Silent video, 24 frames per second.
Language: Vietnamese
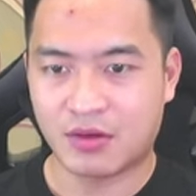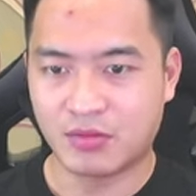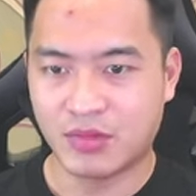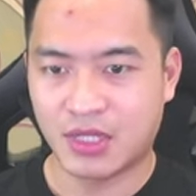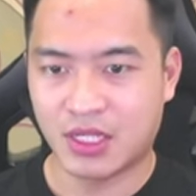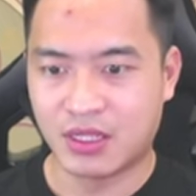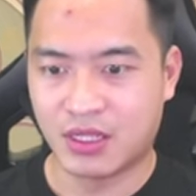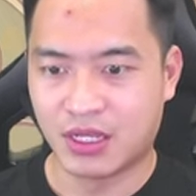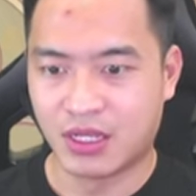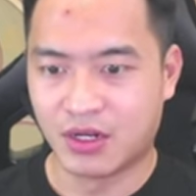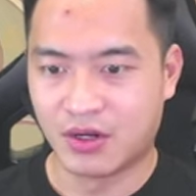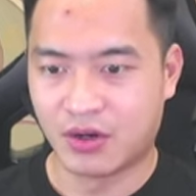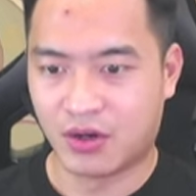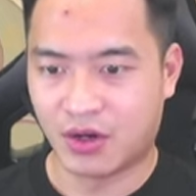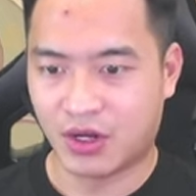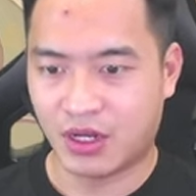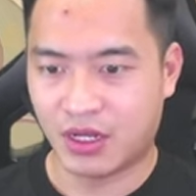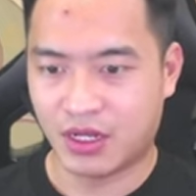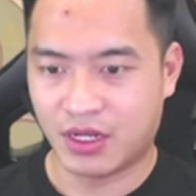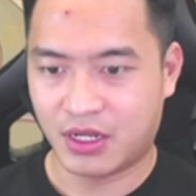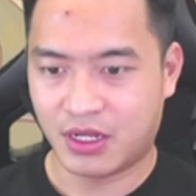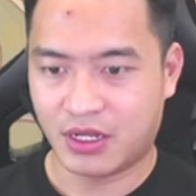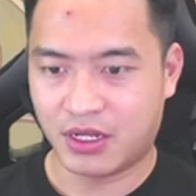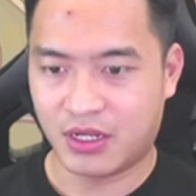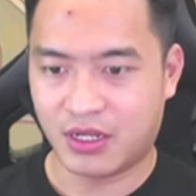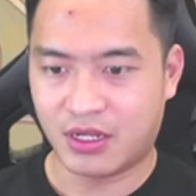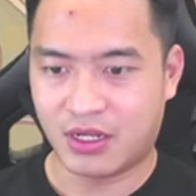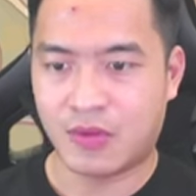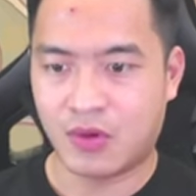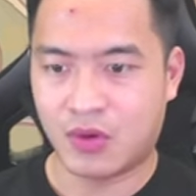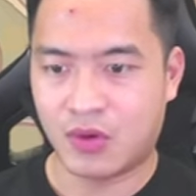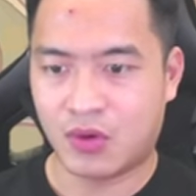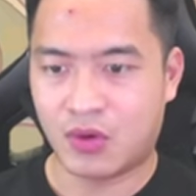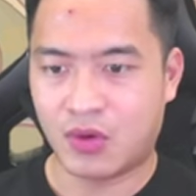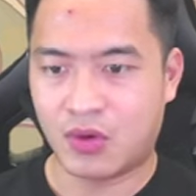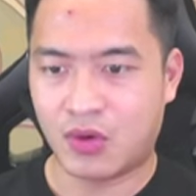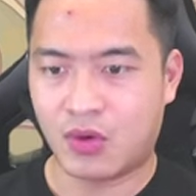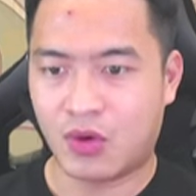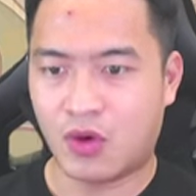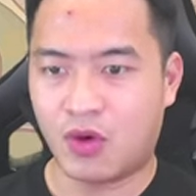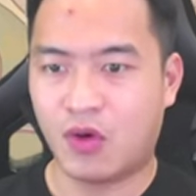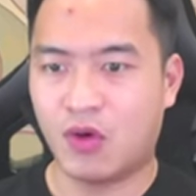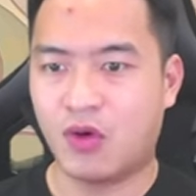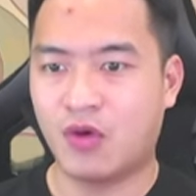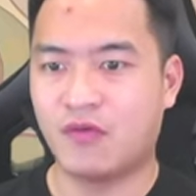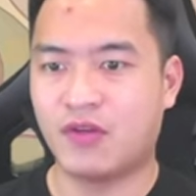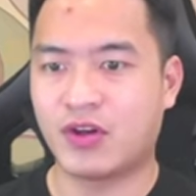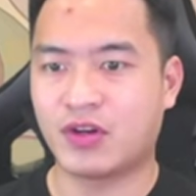thì tin nổi
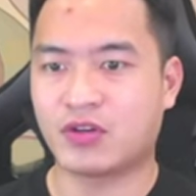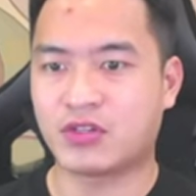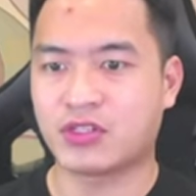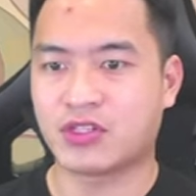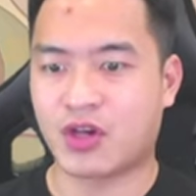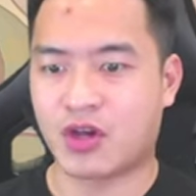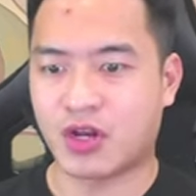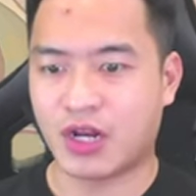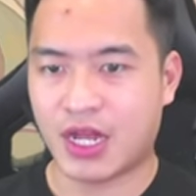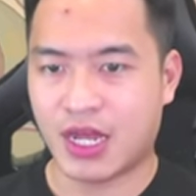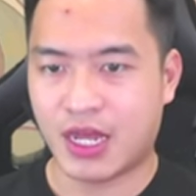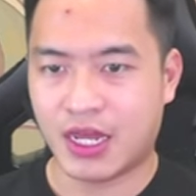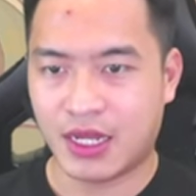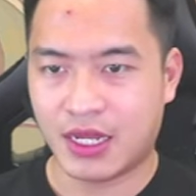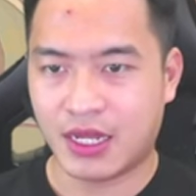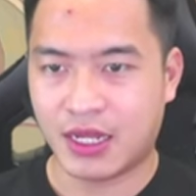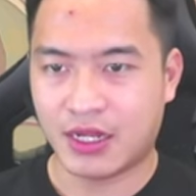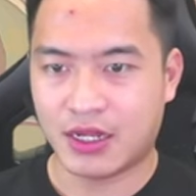ô vẫn còn sót này